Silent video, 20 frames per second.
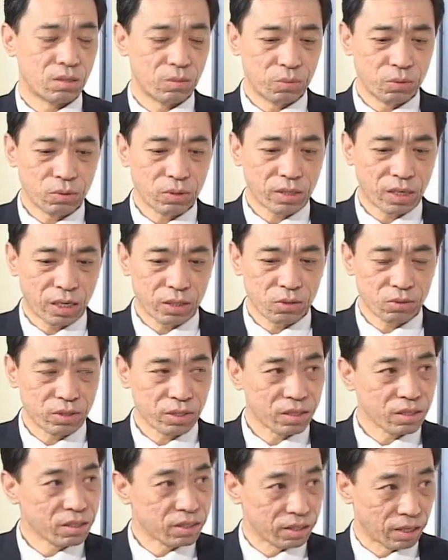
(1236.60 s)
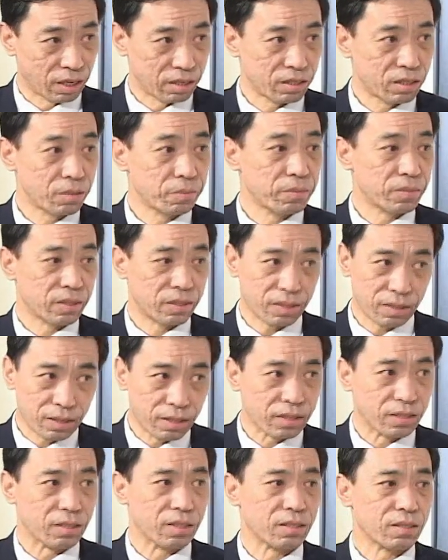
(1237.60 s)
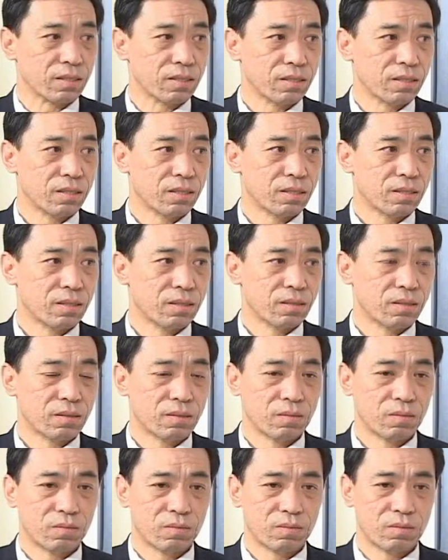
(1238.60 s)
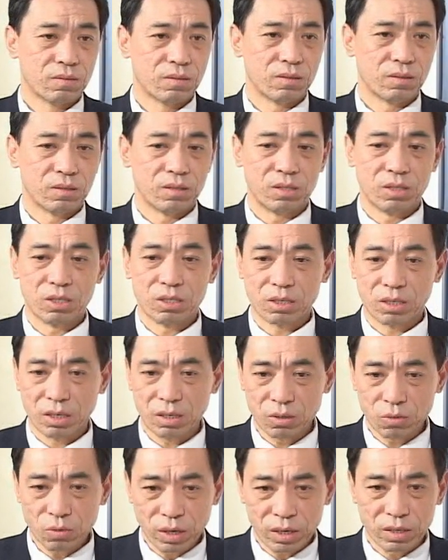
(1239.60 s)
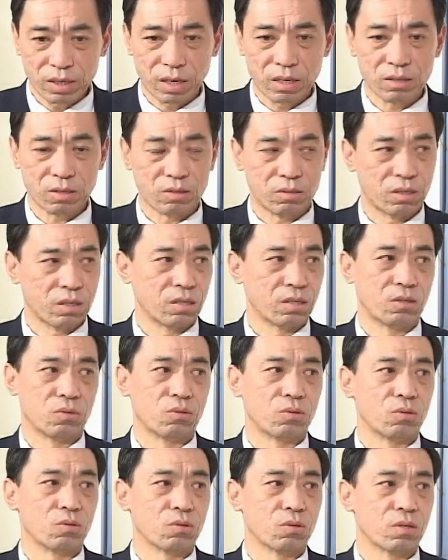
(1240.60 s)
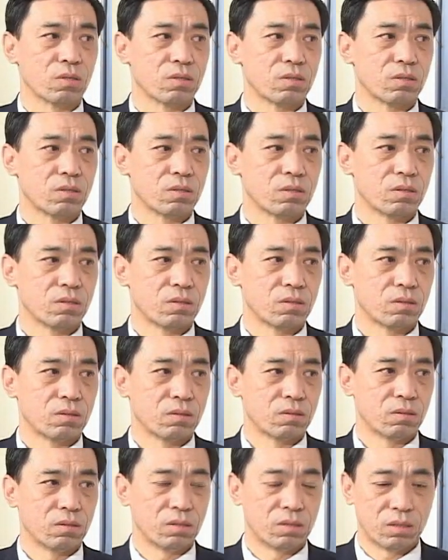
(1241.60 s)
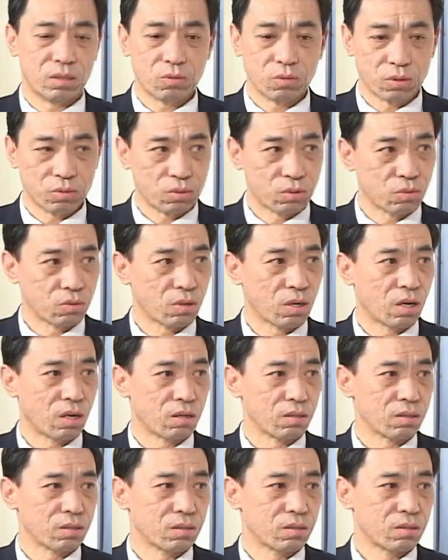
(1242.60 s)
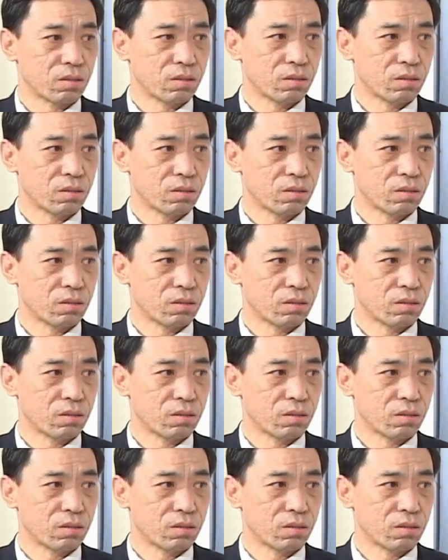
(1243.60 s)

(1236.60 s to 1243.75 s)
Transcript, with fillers: 只不过他就是跟你讲了这么一个理。”你谁愿意按照这个理去做，你尽管去做好了。